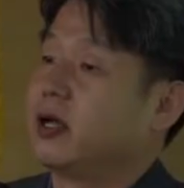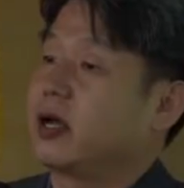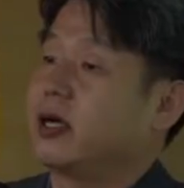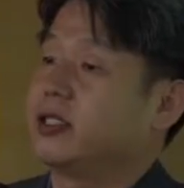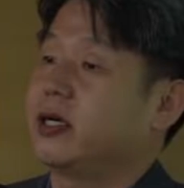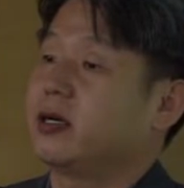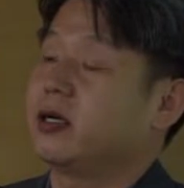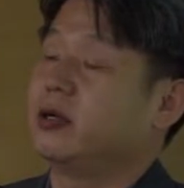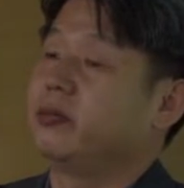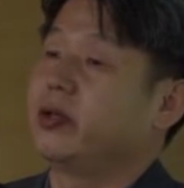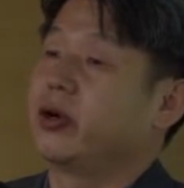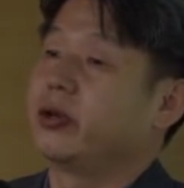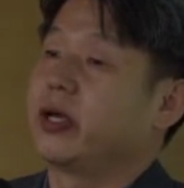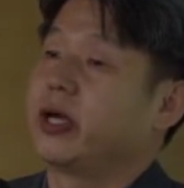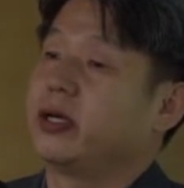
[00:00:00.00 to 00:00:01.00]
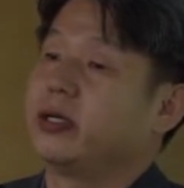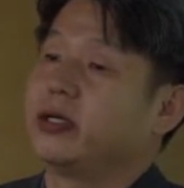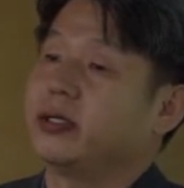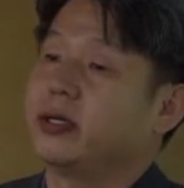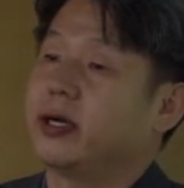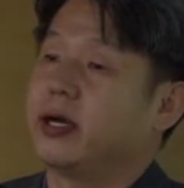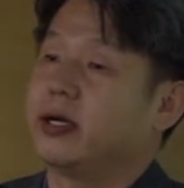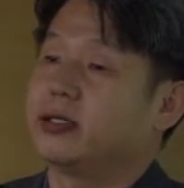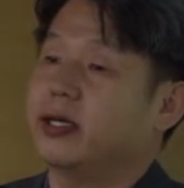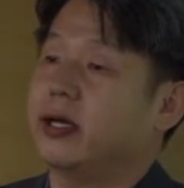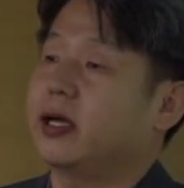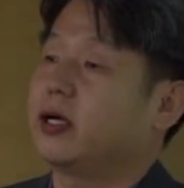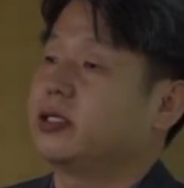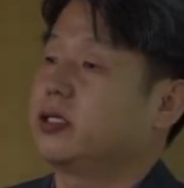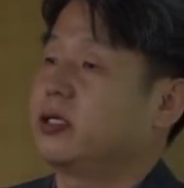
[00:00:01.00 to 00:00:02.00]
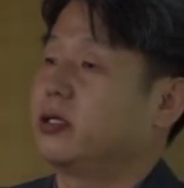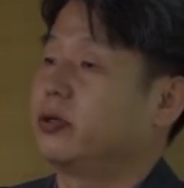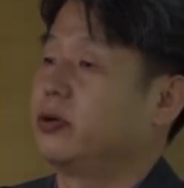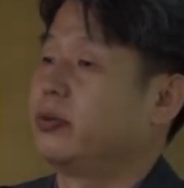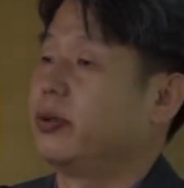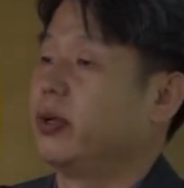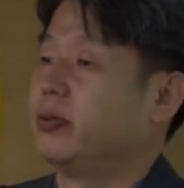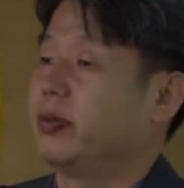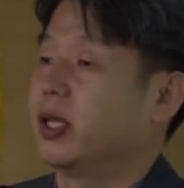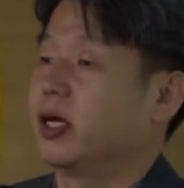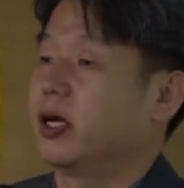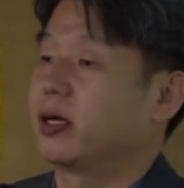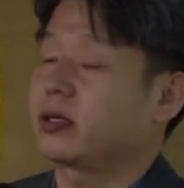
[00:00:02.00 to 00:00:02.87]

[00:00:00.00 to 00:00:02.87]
가장 큰 변화는 세 가지로 보입니다.